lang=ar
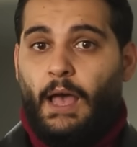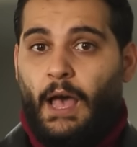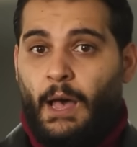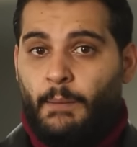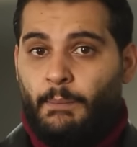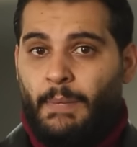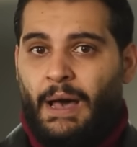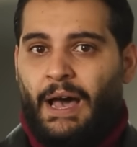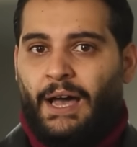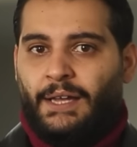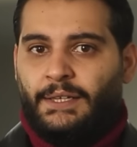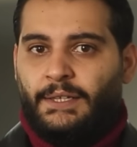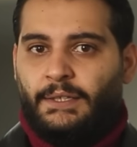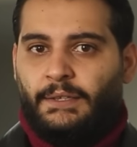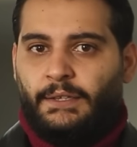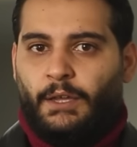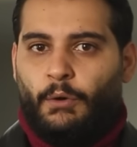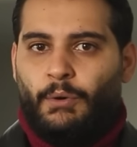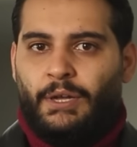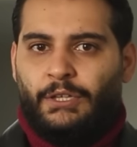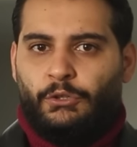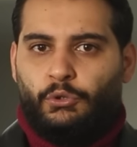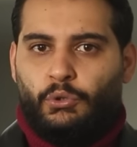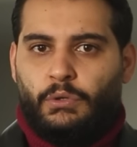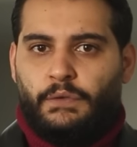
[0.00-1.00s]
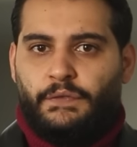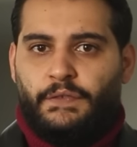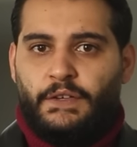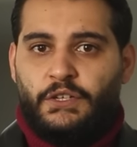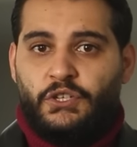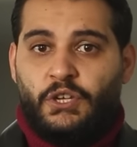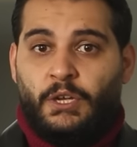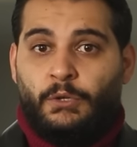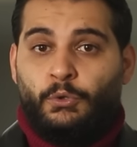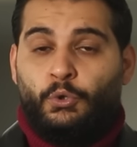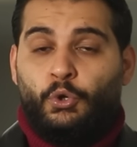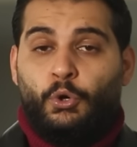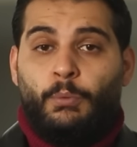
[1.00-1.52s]
أما عن التوتر في
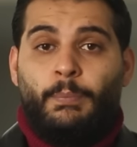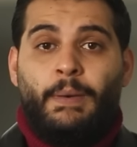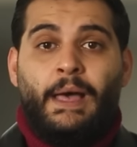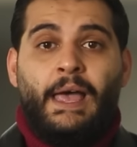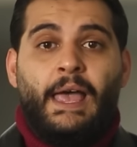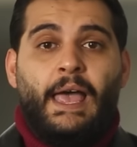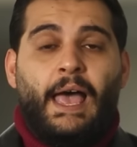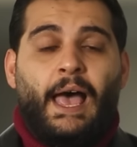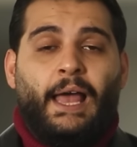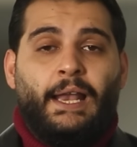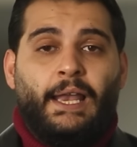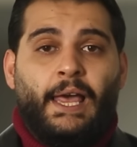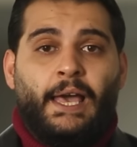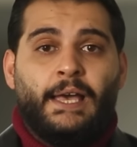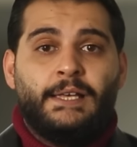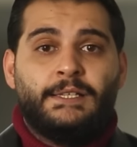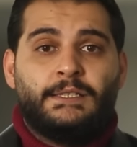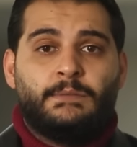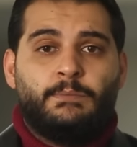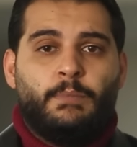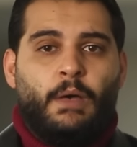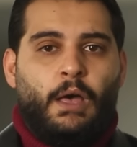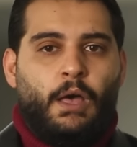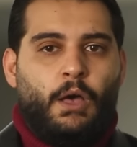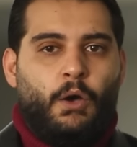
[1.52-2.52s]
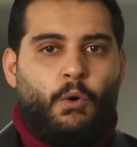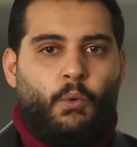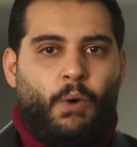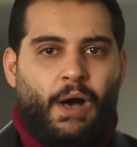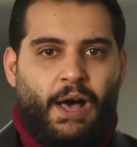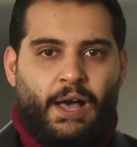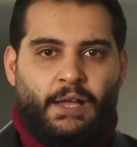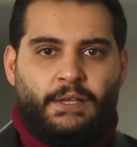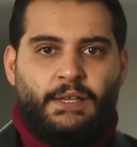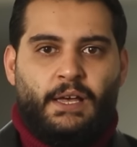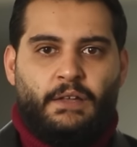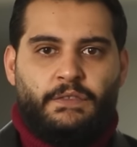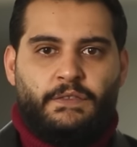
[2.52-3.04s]
الجنوب الحزب
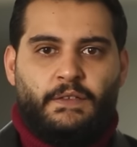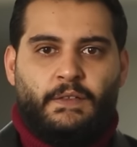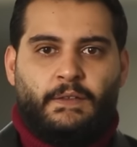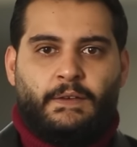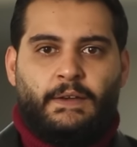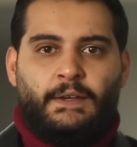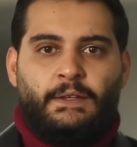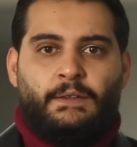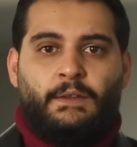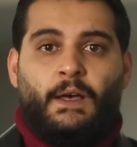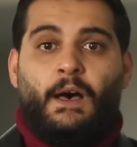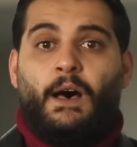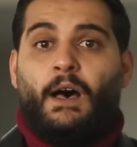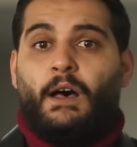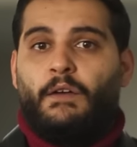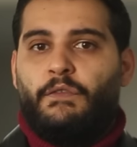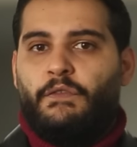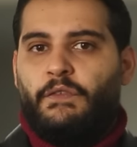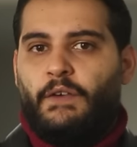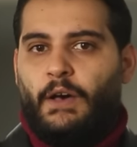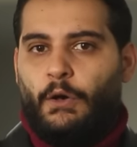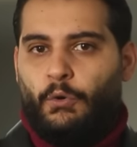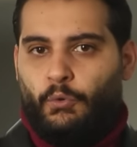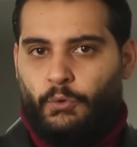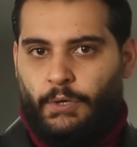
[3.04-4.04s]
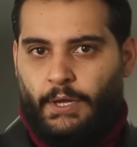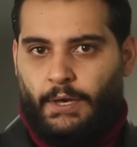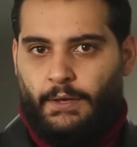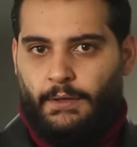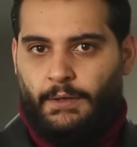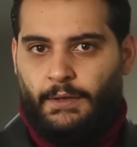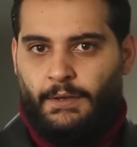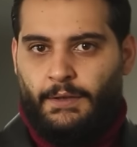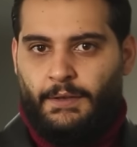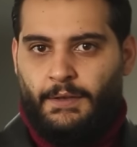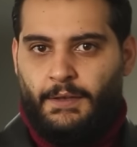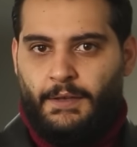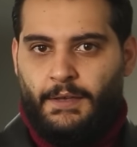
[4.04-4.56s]
وأحداث القطاع فهنا
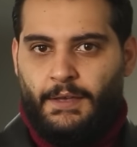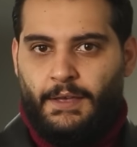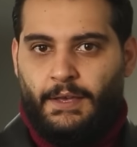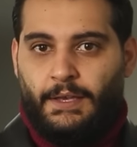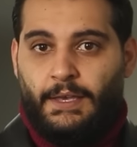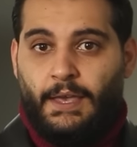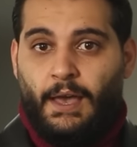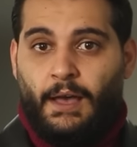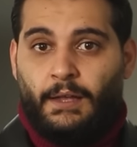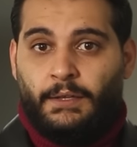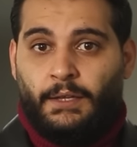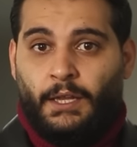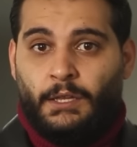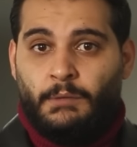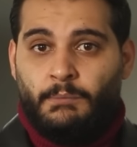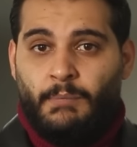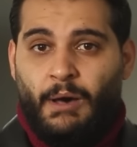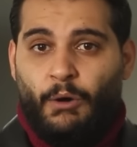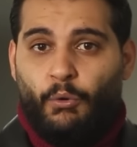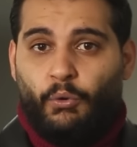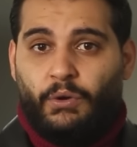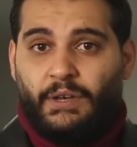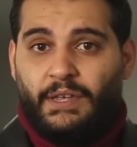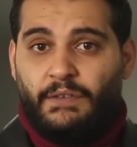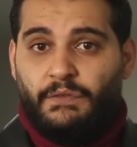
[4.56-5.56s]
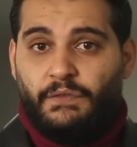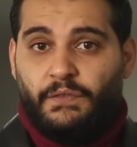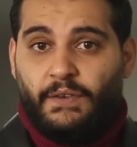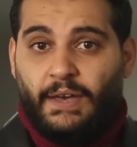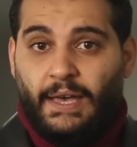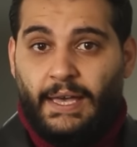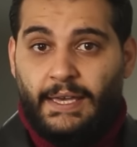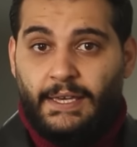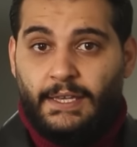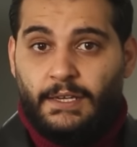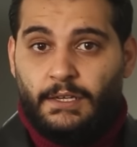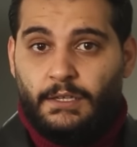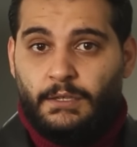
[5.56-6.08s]
كان الموقف
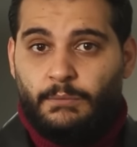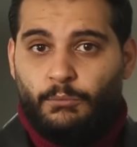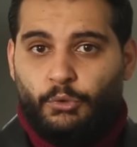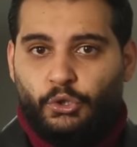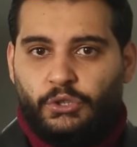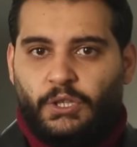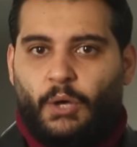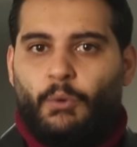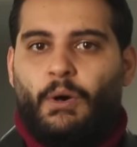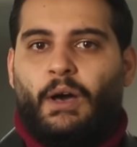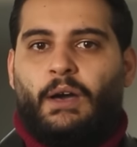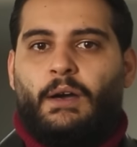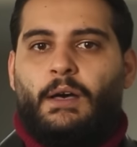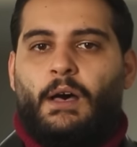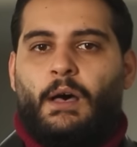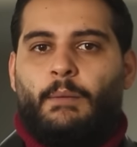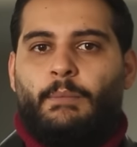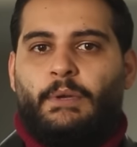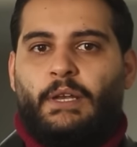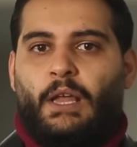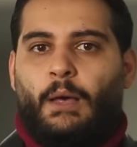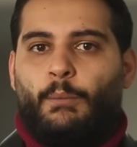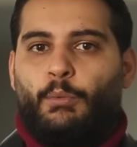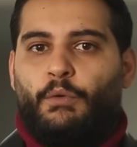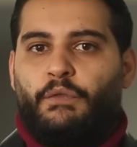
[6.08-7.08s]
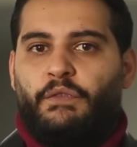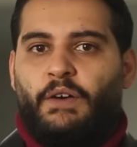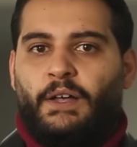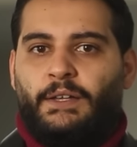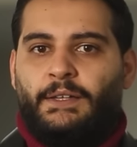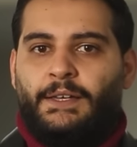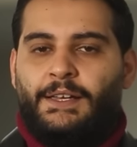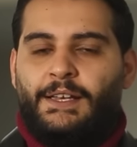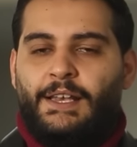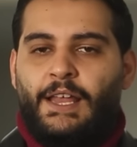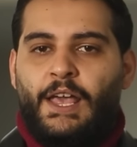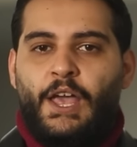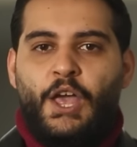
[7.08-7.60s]
غير المتوقع من أبو
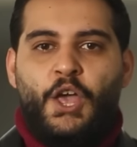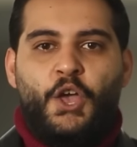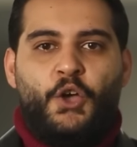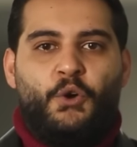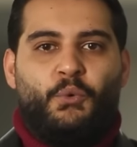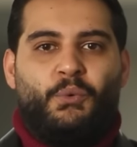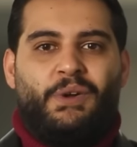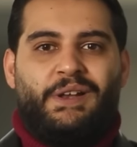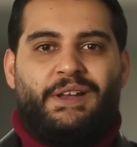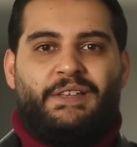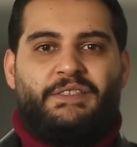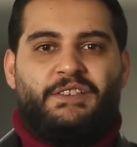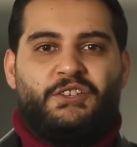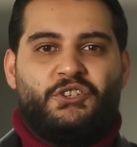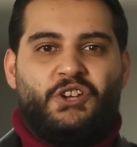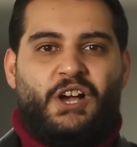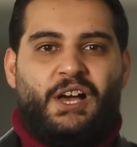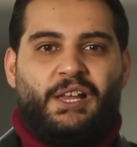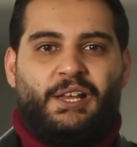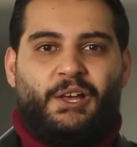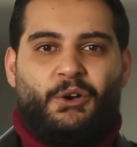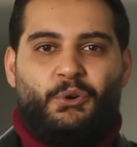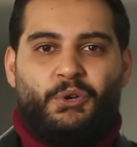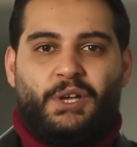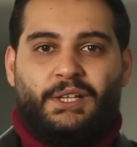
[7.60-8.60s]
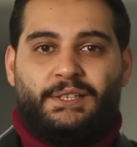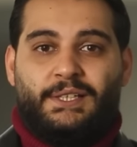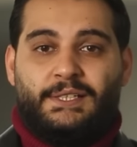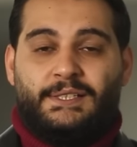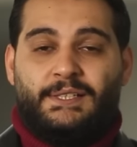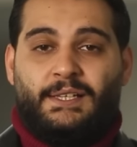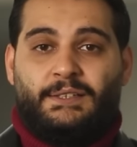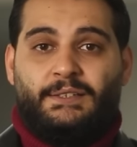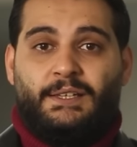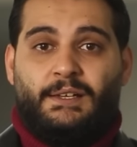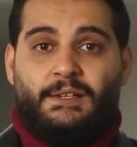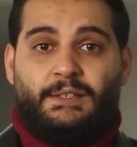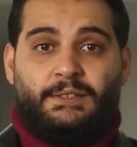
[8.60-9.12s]
فضل والذي جعله
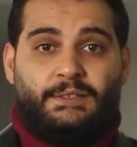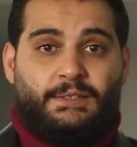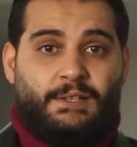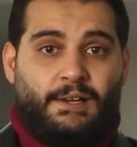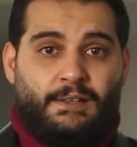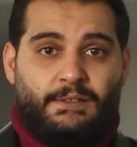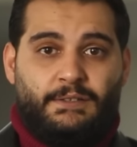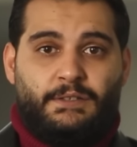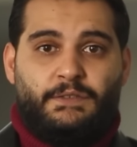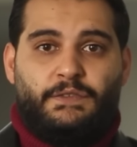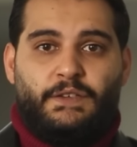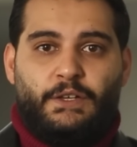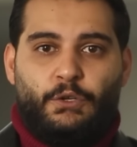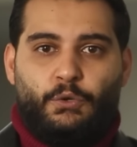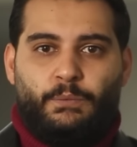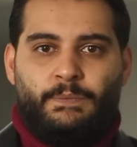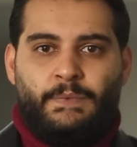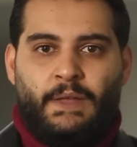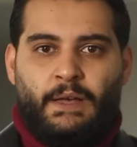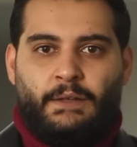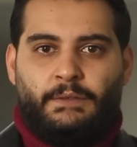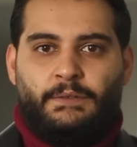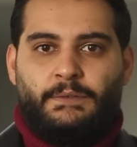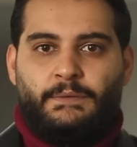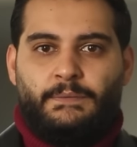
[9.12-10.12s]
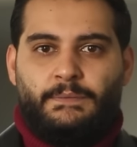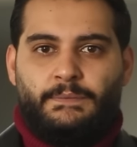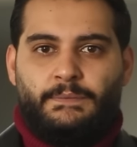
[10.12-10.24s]
يتصدر الترند في لبنان